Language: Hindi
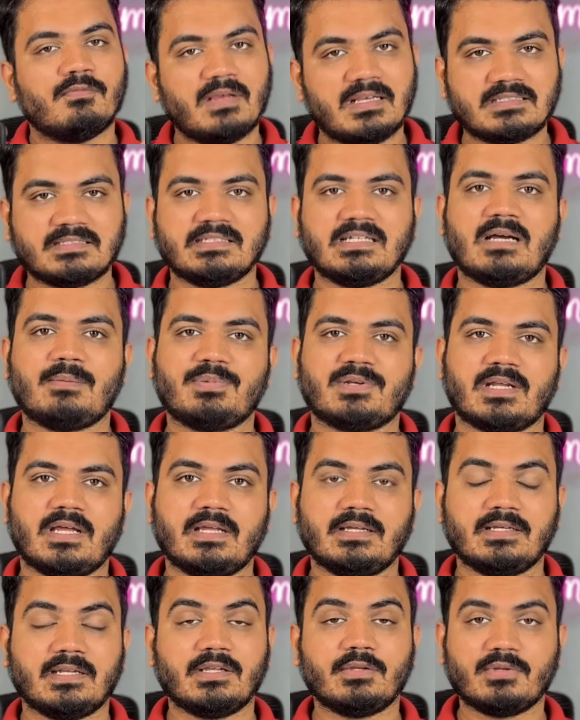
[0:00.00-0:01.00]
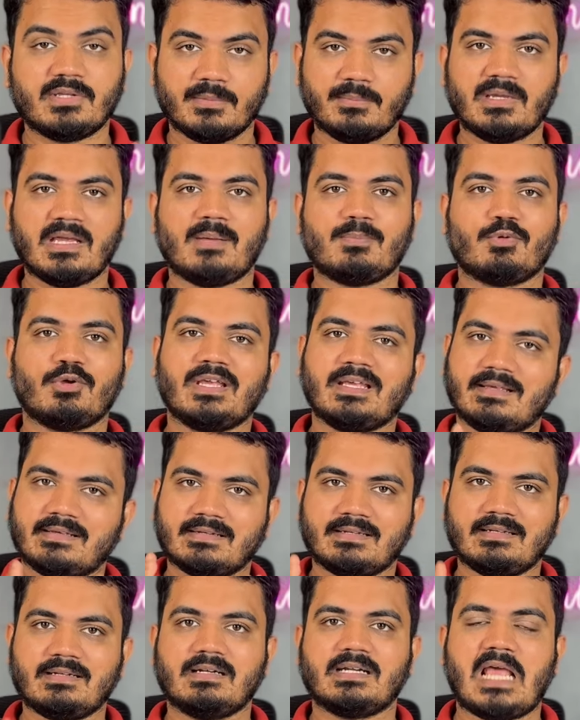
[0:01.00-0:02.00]
वैसे आप ट्राई करिए कि मैं आपको एक
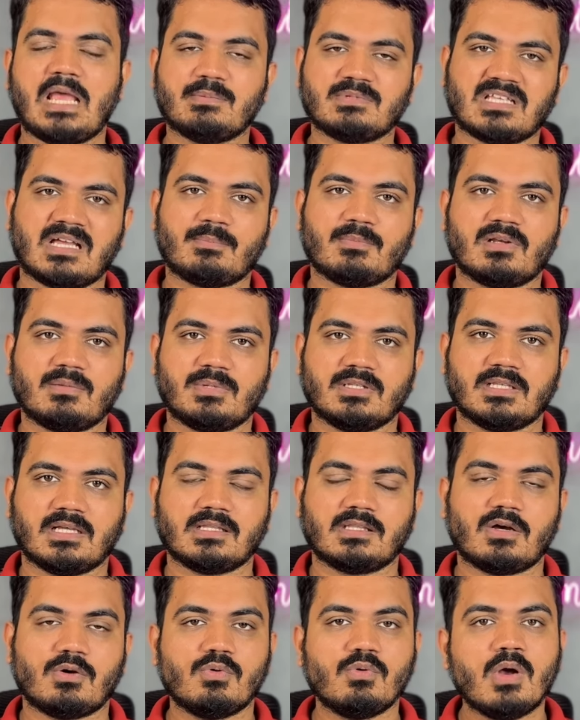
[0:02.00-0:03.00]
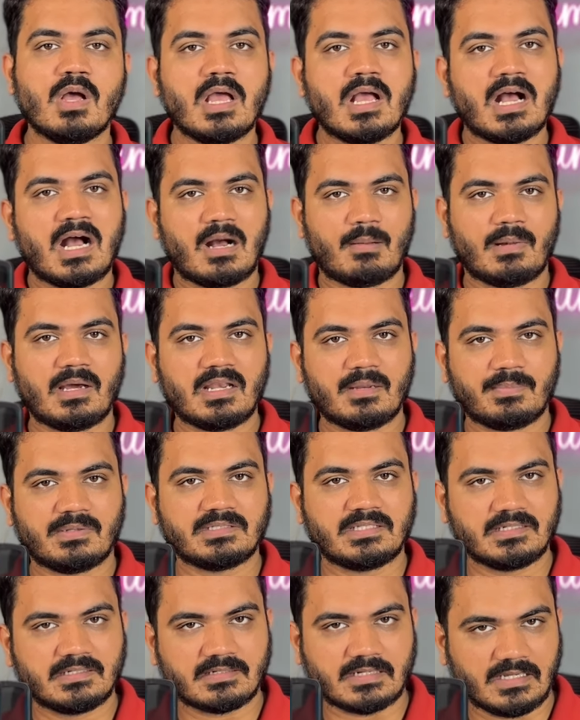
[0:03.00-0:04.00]
रियल टाइम एग्जाम्पल बताता हूँ हमारे
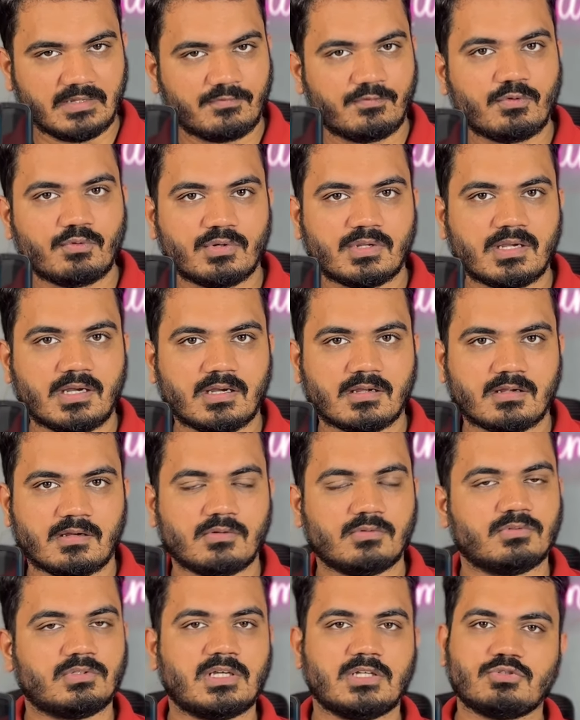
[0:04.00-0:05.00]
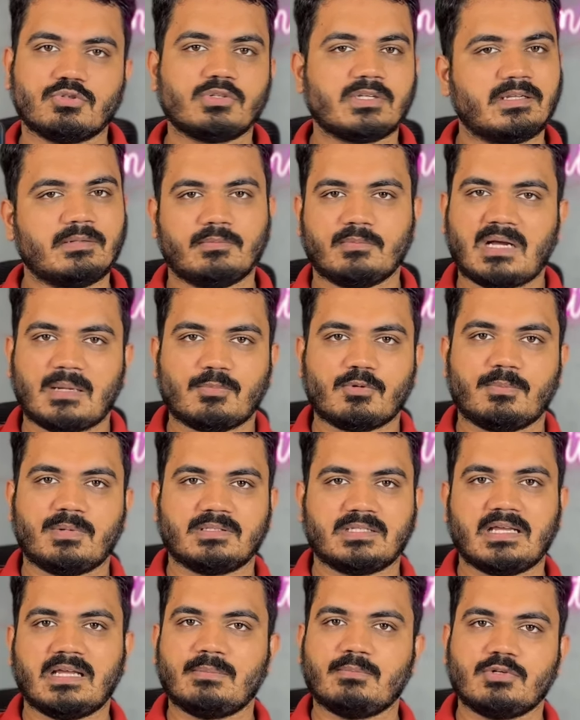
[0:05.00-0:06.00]
पास एक ड्राई फ्रूट का अकाउंट था जो कि आपको
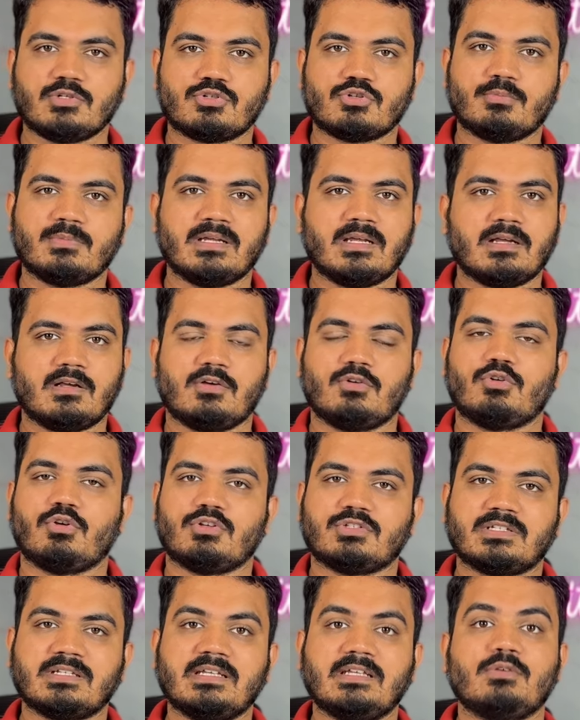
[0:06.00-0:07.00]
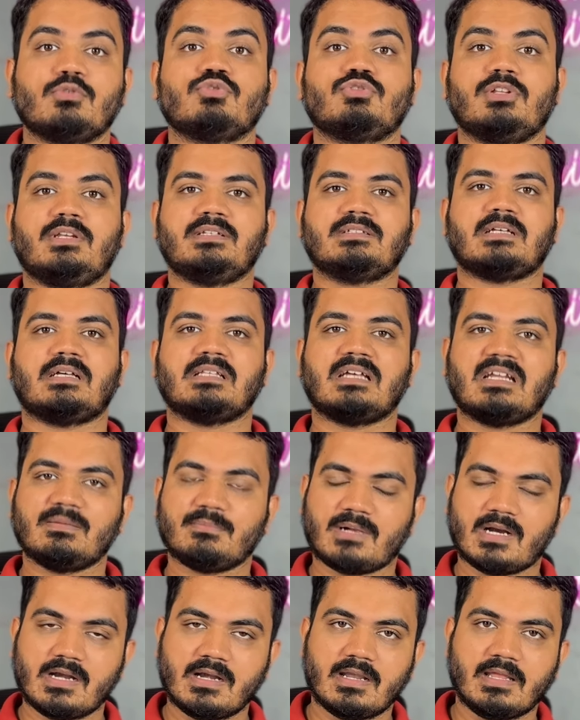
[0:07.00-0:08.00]
पता है मीशो में ग्रॉसरी की उतनी ज़्यादा
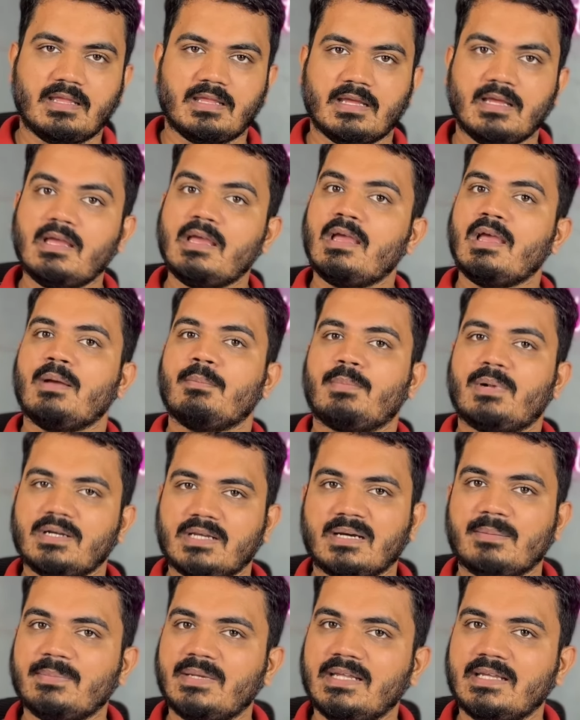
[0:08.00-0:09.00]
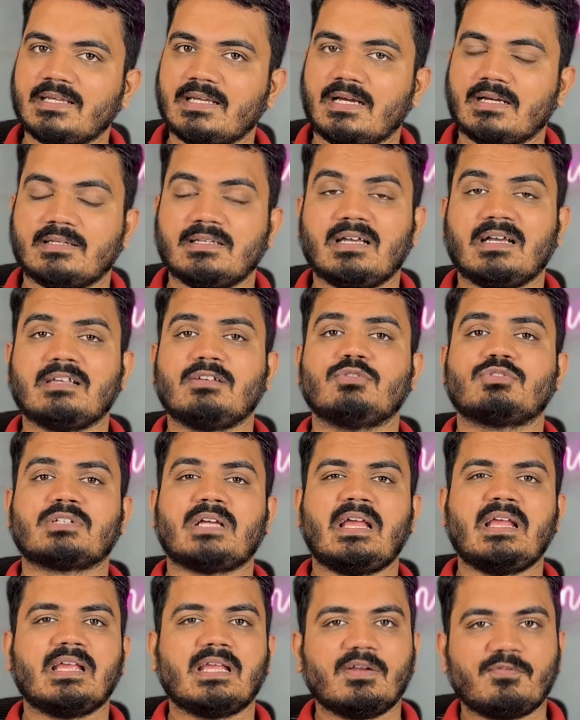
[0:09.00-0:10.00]
डिमांड नहीं है बट हमने क्या किया कि उसका
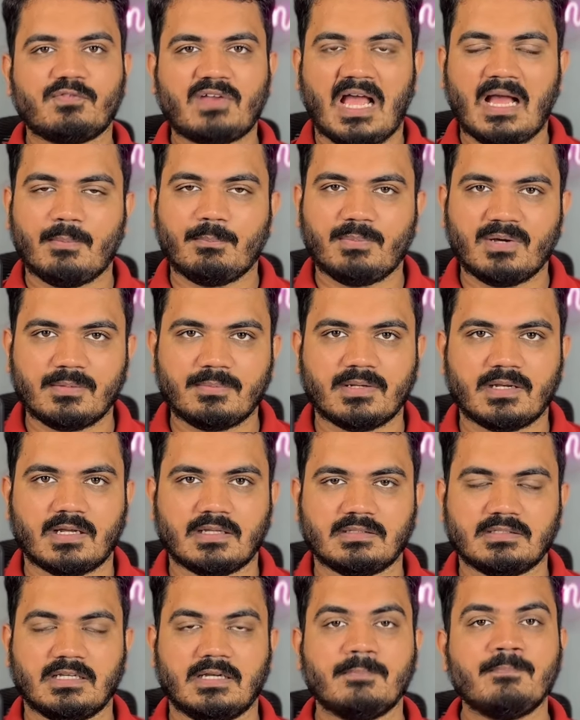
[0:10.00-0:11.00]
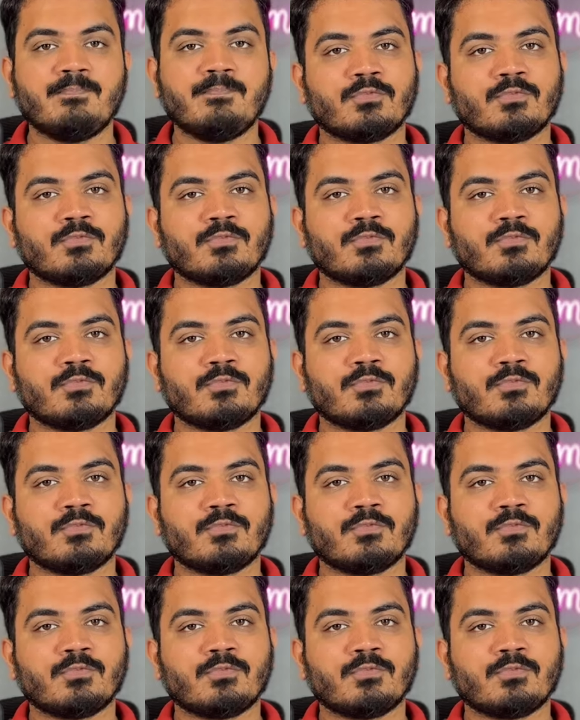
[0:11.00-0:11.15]
एक गिफ्ट हैम्पर बना दिया